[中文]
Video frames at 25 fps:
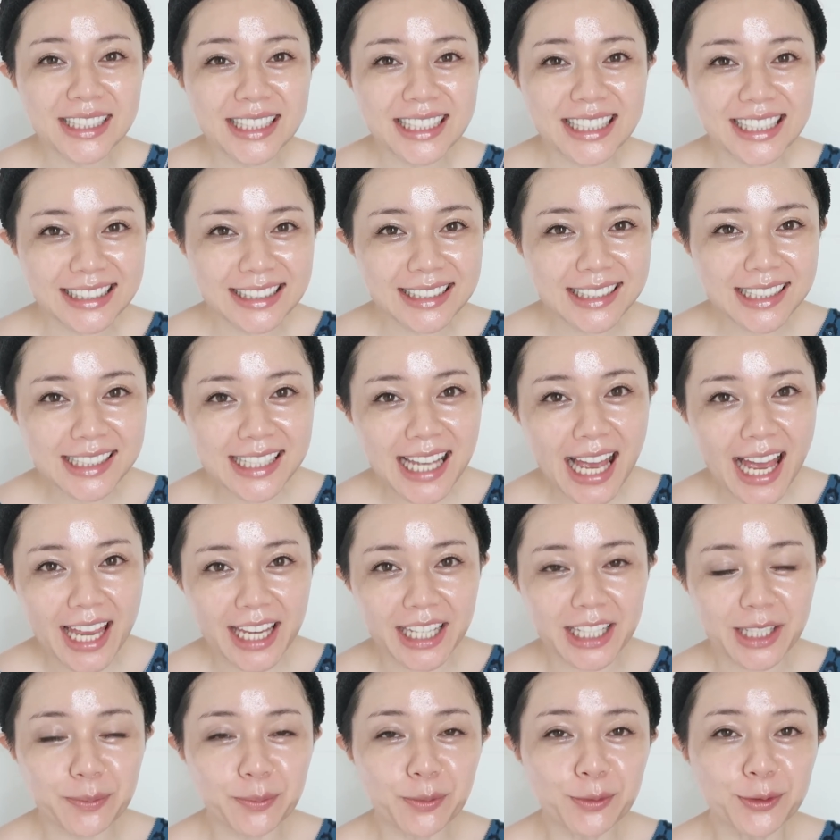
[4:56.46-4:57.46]
室了，接下
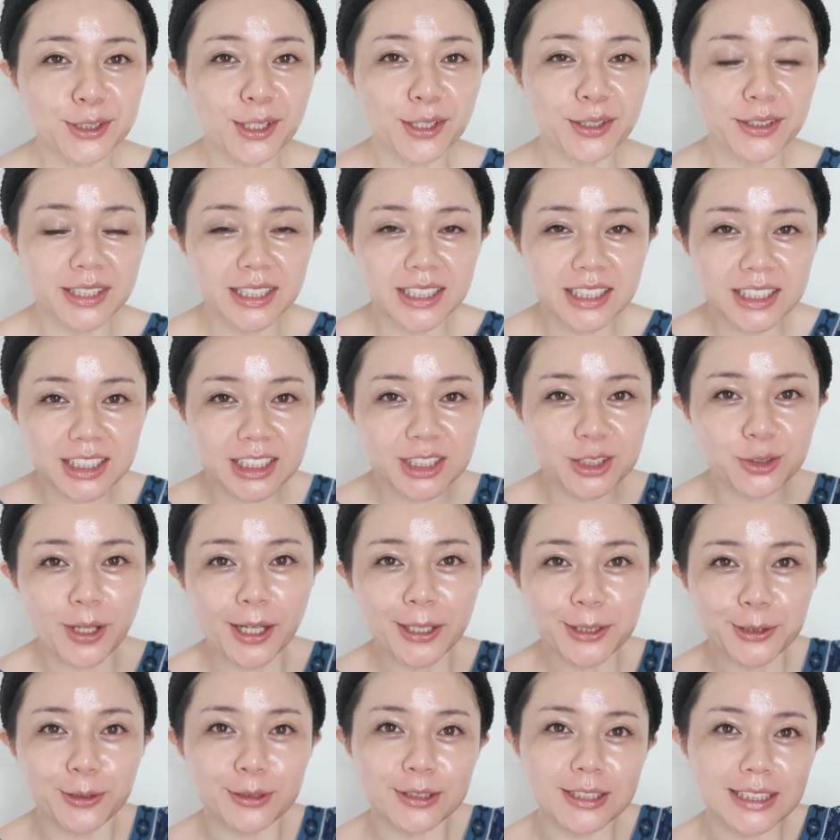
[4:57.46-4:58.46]
来一个步骤呢是
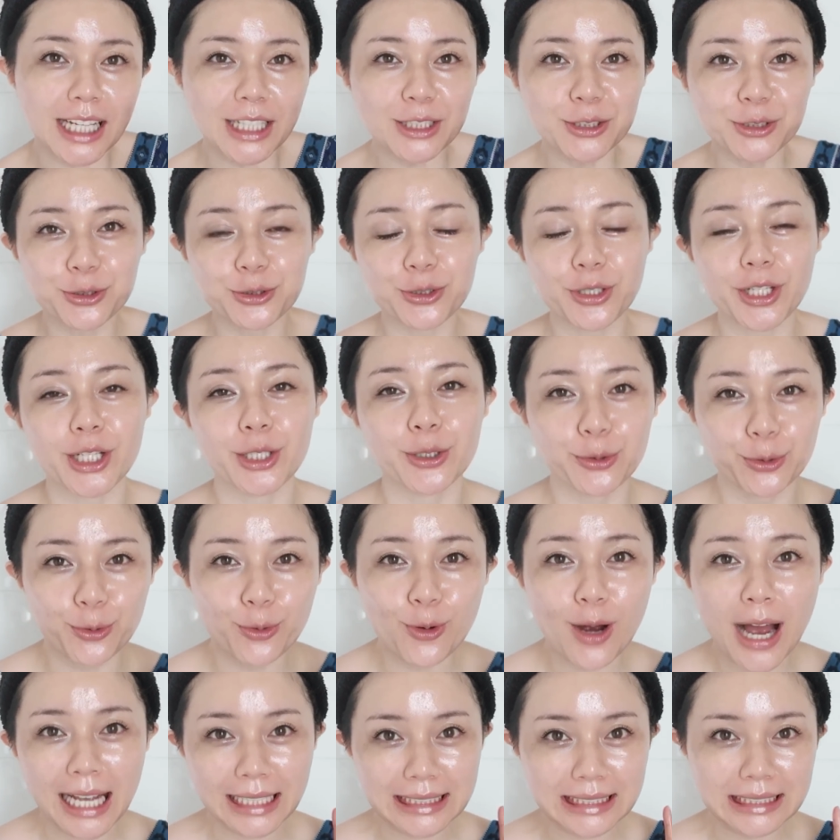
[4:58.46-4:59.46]
双手沾水
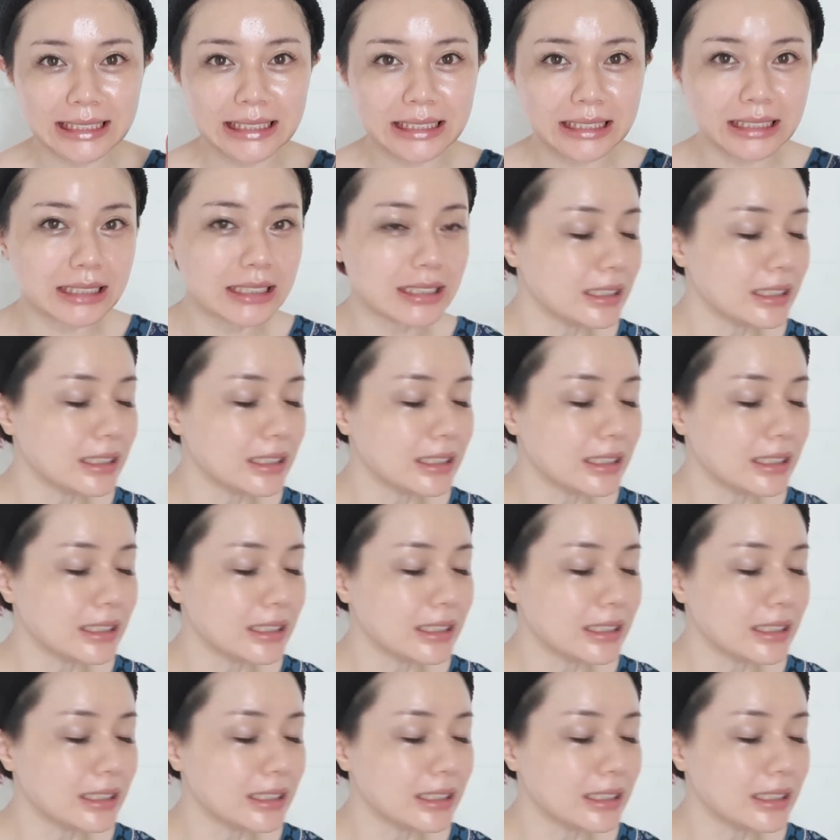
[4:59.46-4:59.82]
乳化四